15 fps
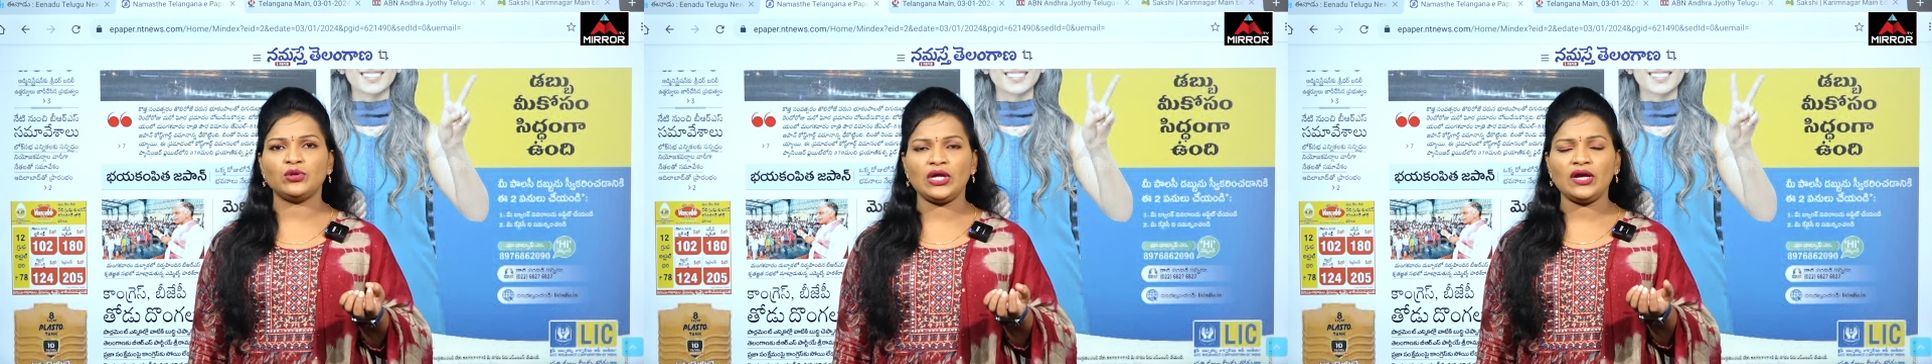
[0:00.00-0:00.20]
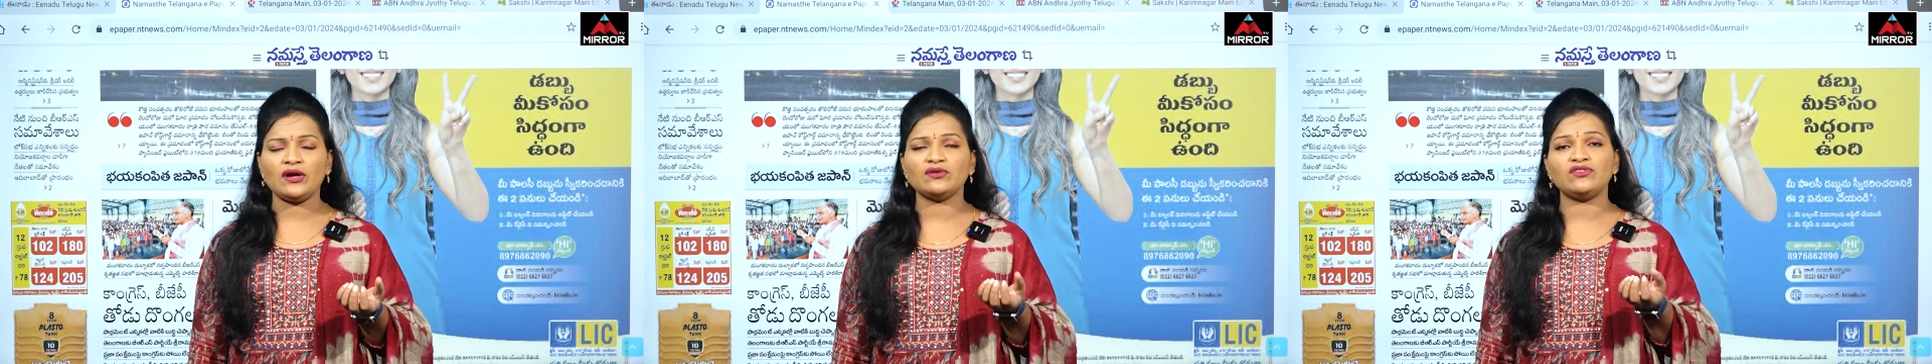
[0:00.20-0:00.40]

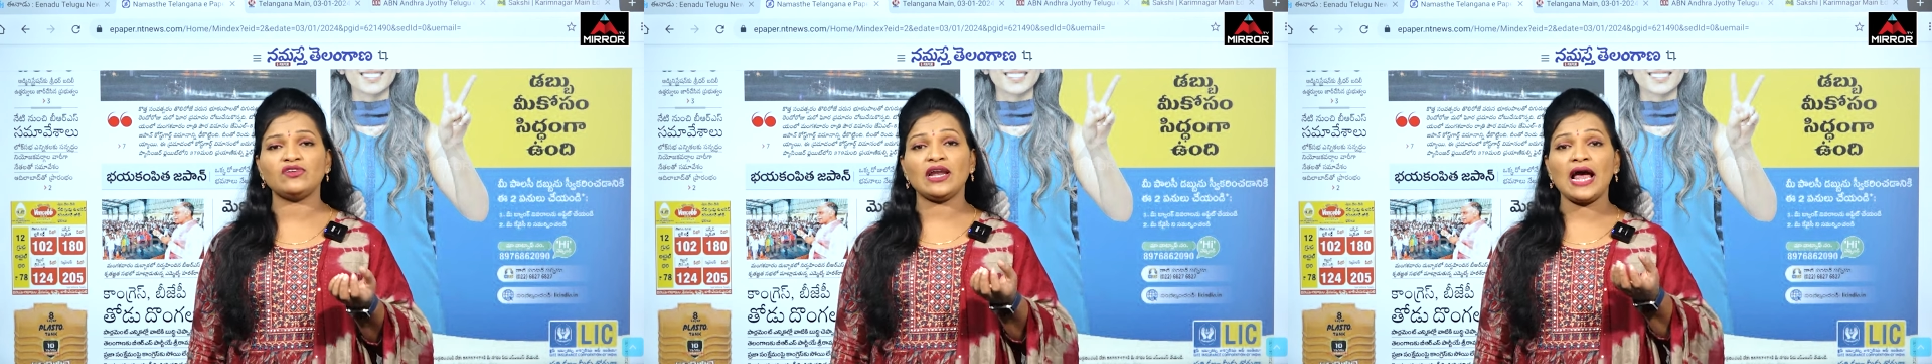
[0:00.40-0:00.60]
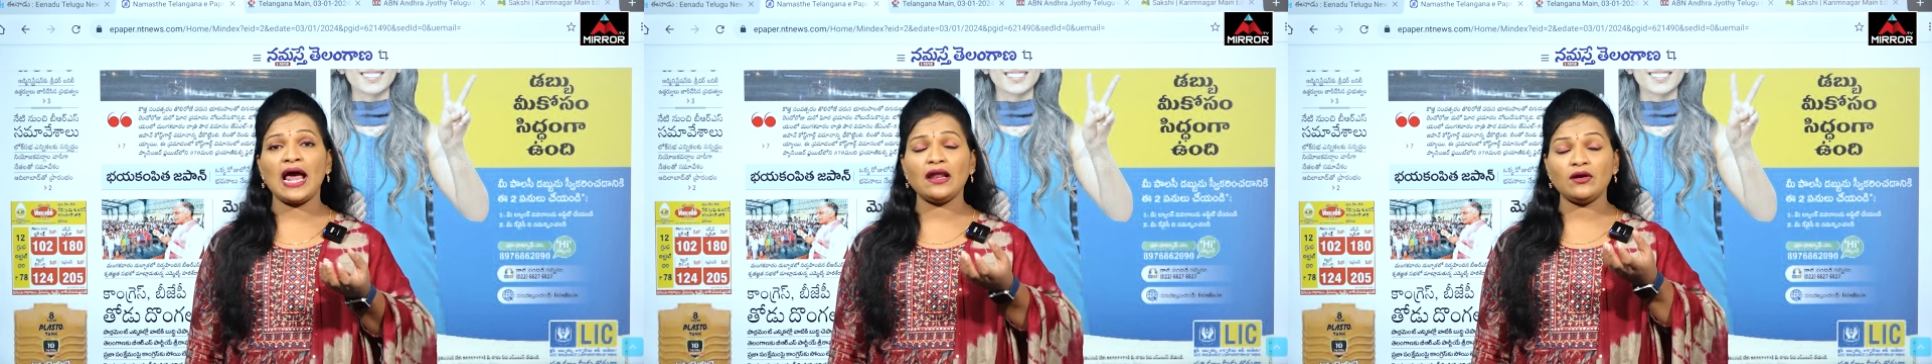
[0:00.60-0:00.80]
ఉన్నాయో
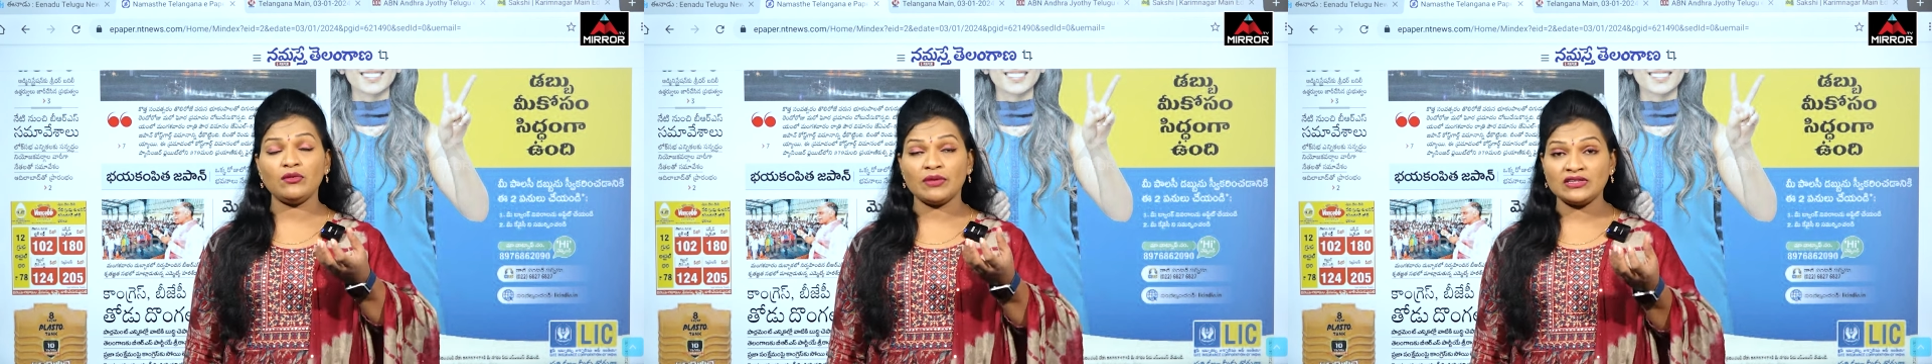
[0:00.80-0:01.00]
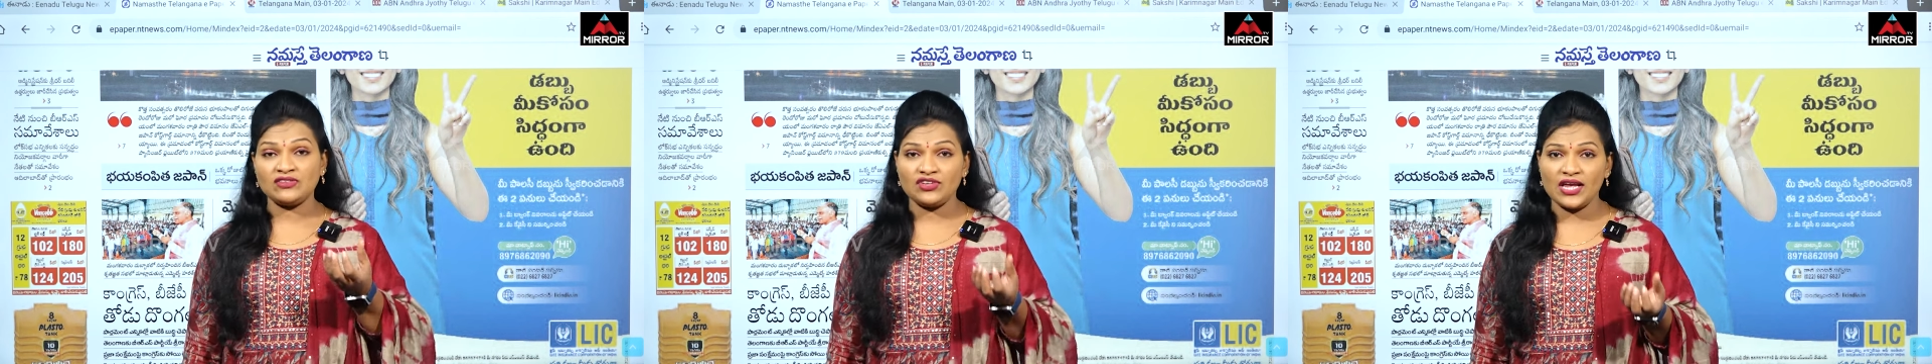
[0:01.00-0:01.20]

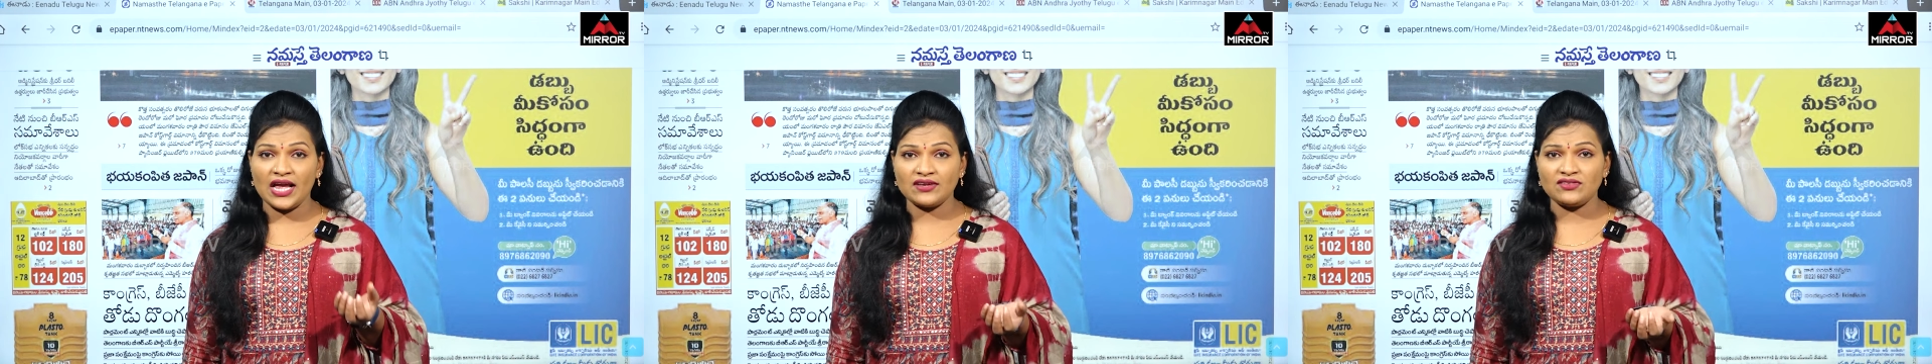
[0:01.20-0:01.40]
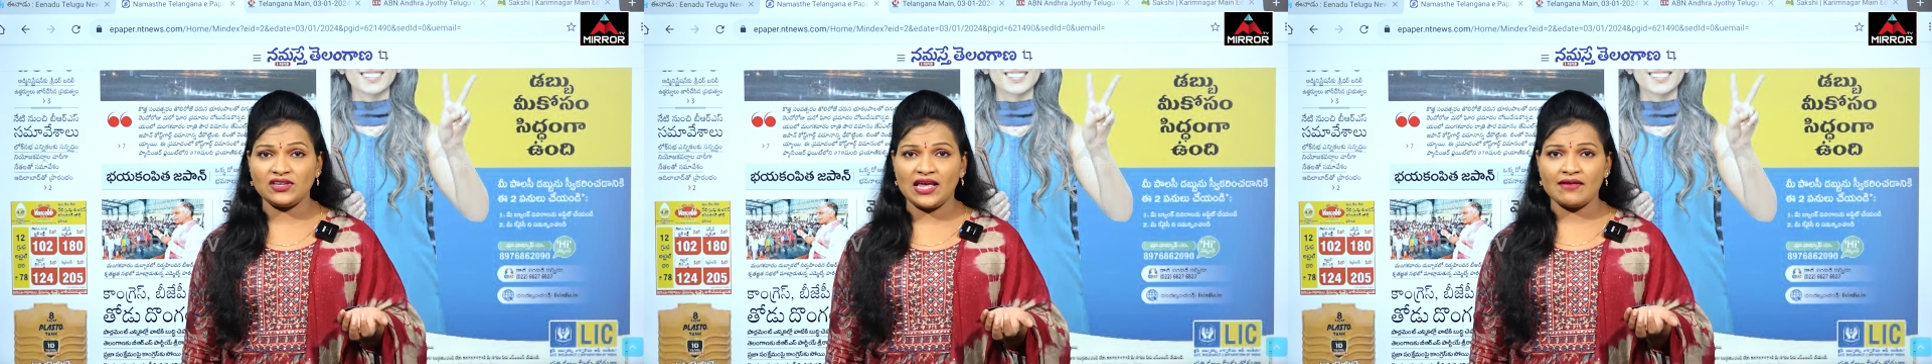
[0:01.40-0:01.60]
జనాలకు మంచి
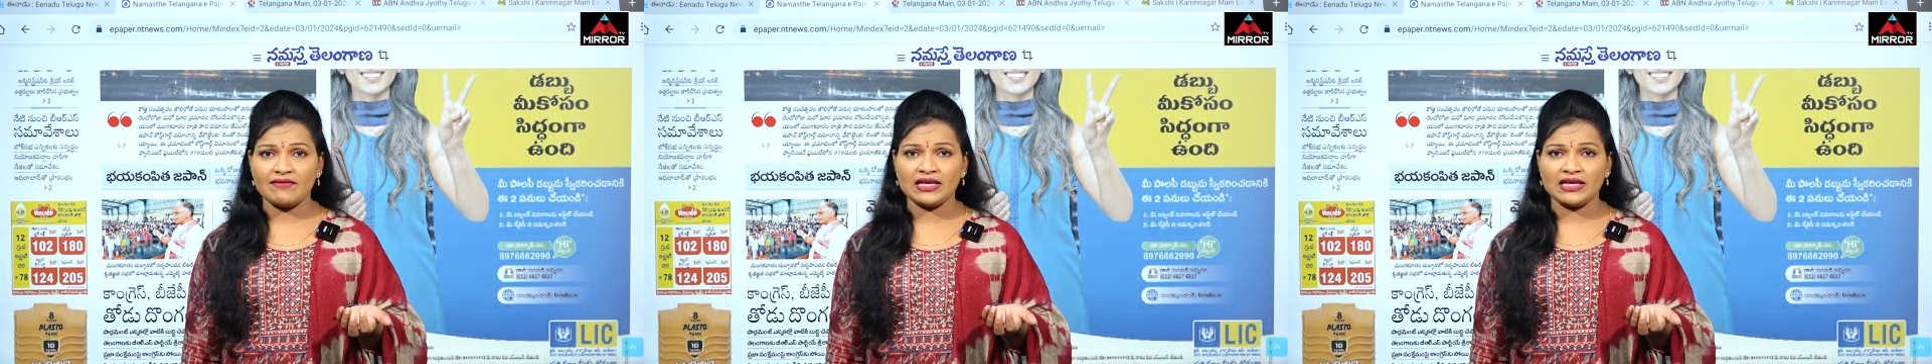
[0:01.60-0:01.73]
చేసిన